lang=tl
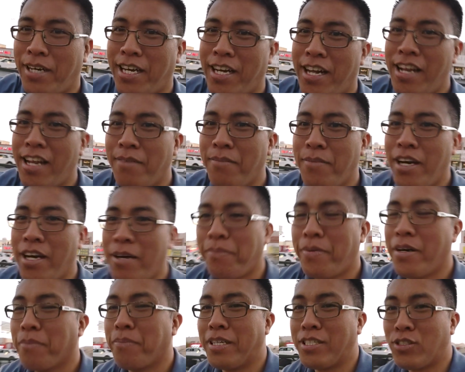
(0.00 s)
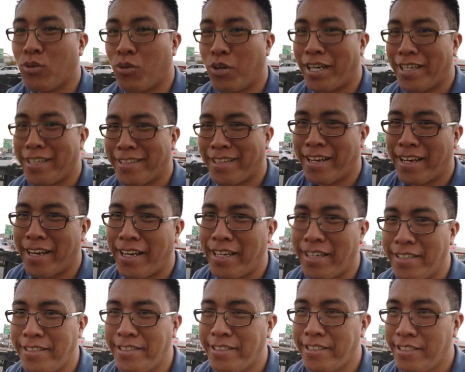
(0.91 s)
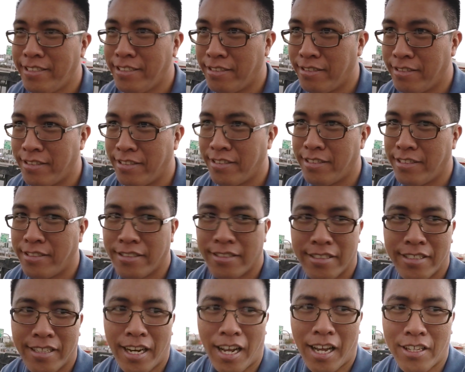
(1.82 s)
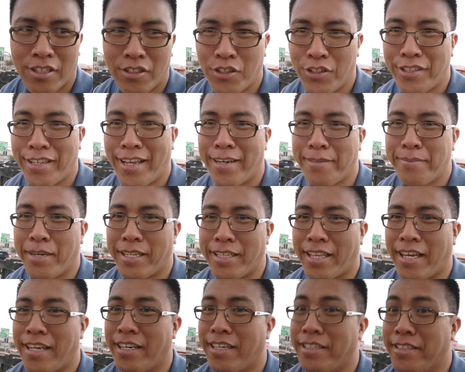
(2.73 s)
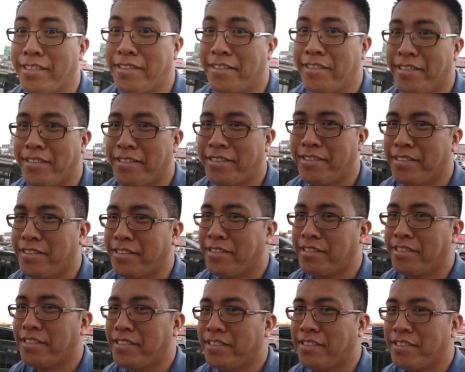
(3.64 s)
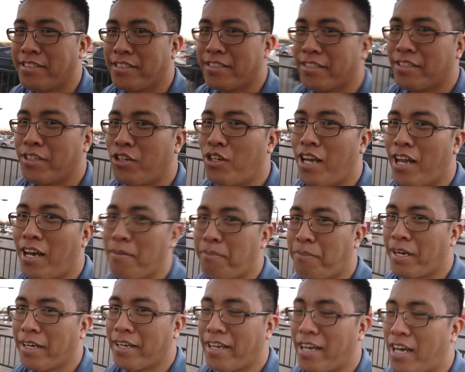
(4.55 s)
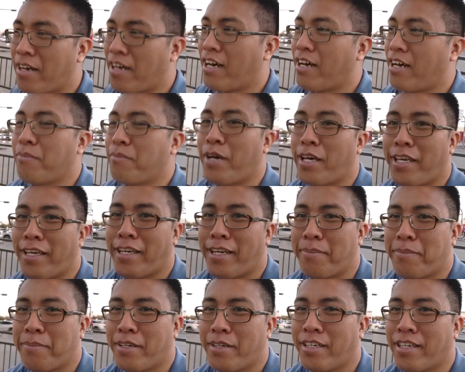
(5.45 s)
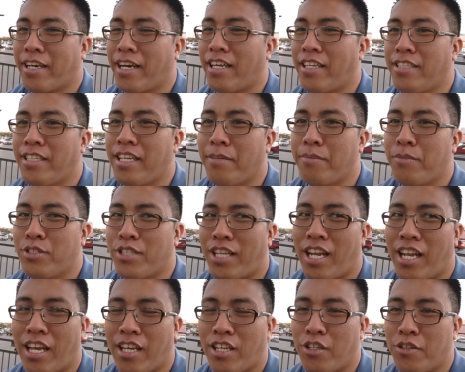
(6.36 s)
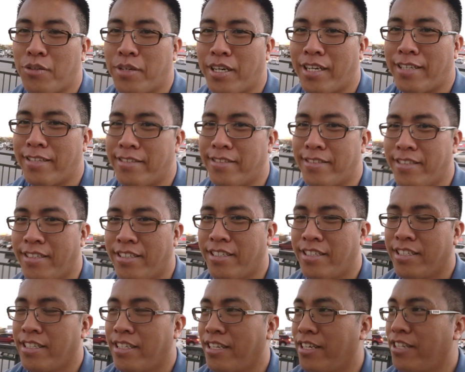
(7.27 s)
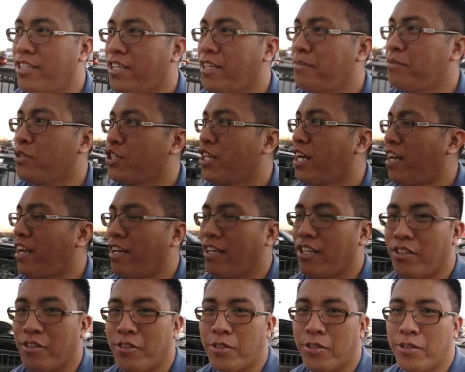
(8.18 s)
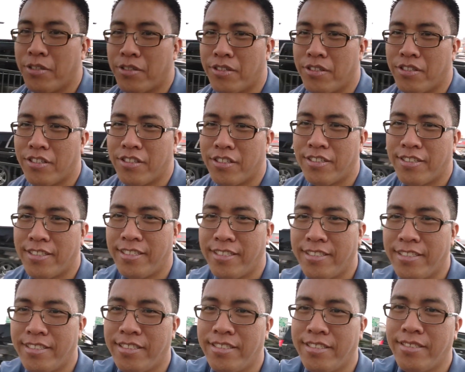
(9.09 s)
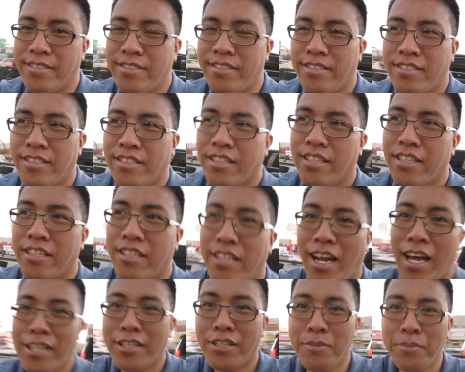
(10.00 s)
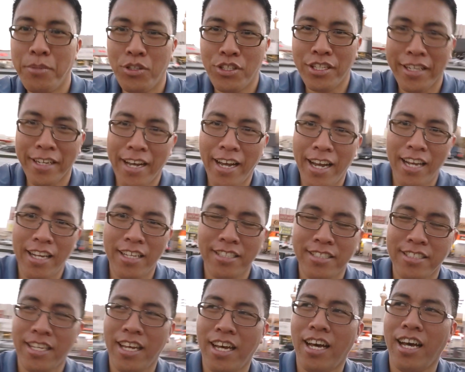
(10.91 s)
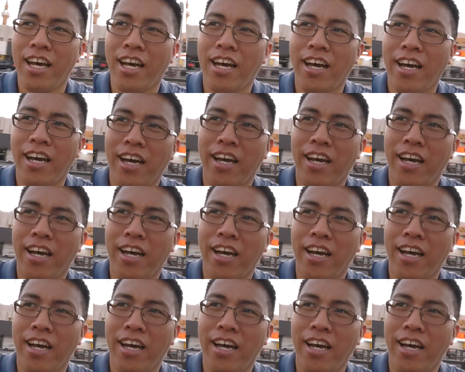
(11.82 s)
para lang makapagpasukat ng grado ng mata yun lang pagka mahirap pagka hindi mo dala yung ano hindi mo dala yung grado mo na galing sa